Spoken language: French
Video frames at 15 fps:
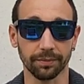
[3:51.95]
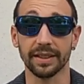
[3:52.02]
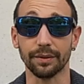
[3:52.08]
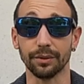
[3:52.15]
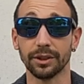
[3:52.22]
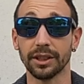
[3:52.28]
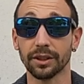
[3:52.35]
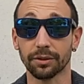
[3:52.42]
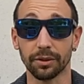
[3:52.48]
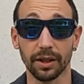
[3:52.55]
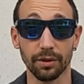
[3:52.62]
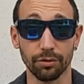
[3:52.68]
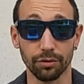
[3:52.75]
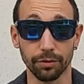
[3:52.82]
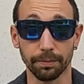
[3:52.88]
Ça veut dire que
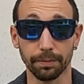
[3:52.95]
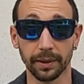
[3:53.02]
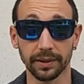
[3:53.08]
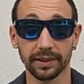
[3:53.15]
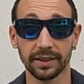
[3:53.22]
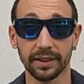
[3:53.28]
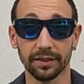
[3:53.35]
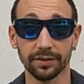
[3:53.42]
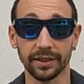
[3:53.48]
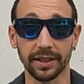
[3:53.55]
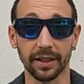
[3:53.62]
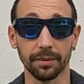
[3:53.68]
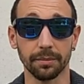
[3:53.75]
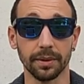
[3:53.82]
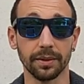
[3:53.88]
là où je pensais
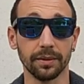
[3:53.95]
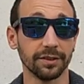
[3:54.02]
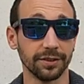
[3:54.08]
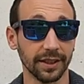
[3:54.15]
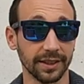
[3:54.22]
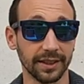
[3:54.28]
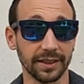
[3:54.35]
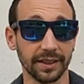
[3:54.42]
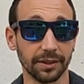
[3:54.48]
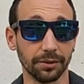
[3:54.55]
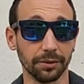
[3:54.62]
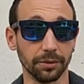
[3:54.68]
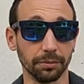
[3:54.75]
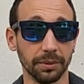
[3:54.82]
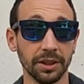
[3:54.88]
finalement faire des
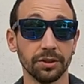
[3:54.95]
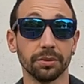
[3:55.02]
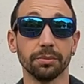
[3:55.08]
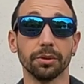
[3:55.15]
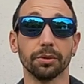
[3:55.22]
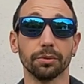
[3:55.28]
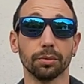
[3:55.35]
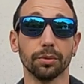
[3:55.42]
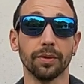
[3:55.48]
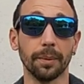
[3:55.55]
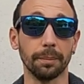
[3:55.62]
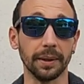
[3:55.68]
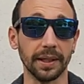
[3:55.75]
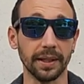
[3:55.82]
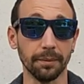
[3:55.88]
économies, je me retrouve
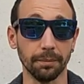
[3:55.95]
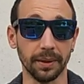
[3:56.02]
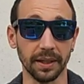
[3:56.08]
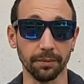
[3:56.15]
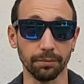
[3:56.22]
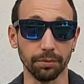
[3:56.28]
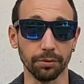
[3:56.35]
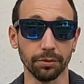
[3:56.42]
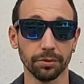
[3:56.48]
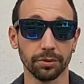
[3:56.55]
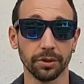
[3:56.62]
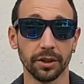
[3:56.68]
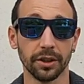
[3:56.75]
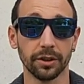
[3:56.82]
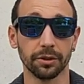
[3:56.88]
à payer bien
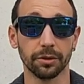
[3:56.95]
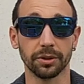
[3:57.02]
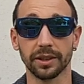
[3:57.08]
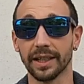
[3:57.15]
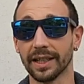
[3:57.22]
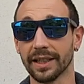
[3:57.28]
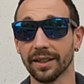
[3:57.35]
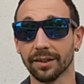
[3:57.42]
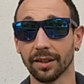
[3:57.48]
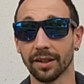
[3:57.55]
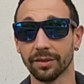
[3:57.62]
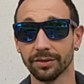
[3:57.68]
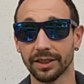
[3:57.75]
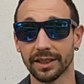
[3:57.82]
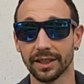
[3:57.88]
plus que ce qui était
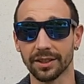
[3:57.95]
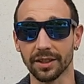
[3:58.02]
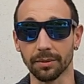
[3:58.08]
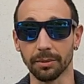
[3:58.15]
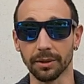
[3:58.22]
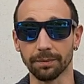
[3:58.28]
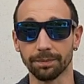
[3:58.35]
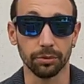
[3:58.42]
envisageable.